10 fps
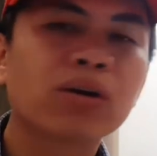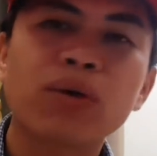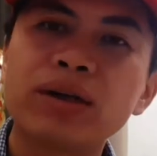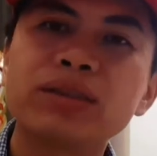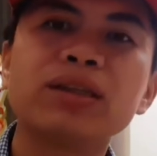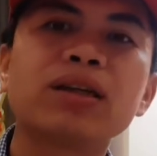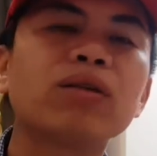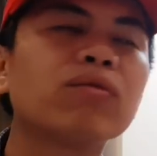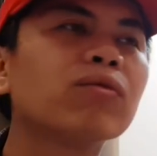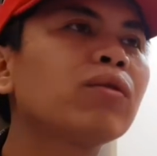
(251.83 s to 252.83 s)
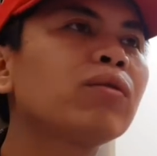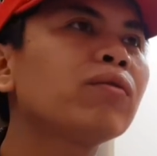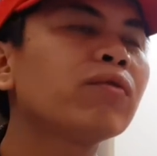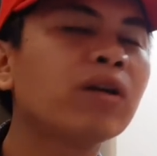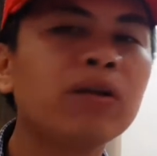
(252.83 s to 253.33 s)
quản trị cái đồng vốn
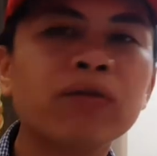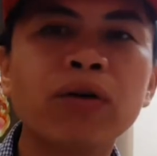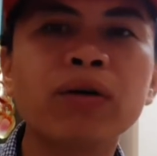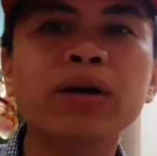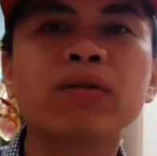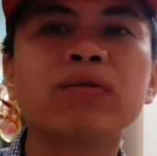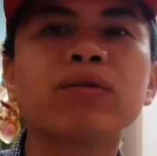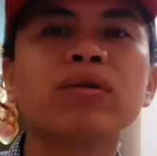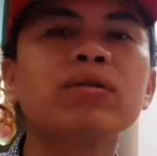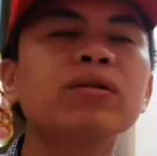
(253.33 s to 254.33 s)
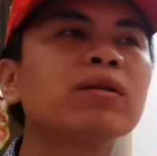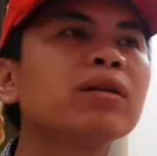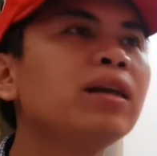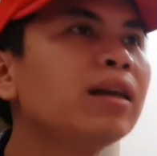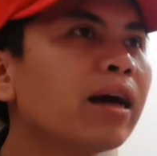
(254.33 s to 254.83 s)
phân phối cái đồng vốn
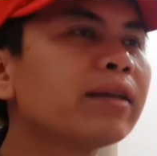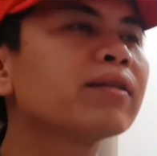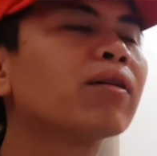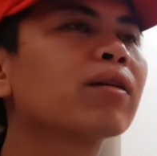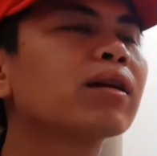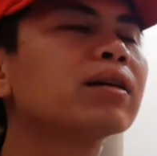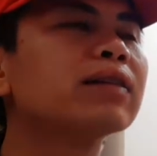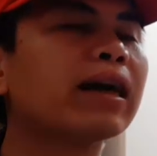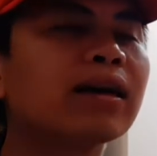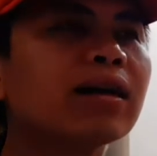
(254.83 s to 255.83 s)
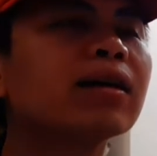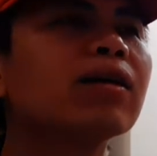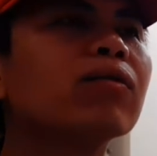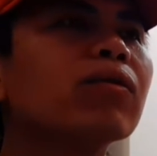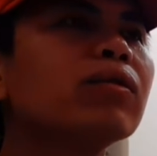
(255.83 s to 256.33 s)
đi lệnh hoặc là giải ngân
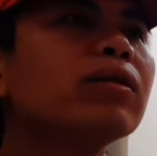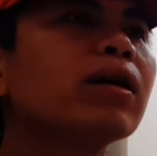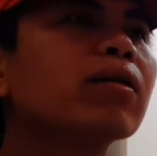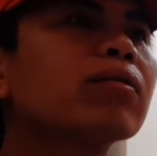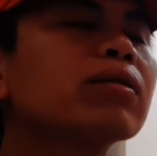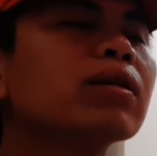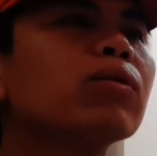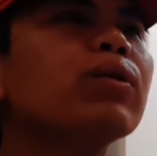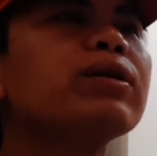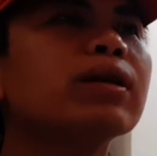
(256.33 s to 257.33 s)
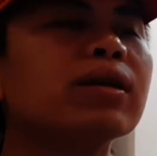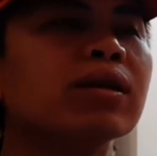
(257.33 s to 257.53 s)
cái đồng vốn theo từng quy trình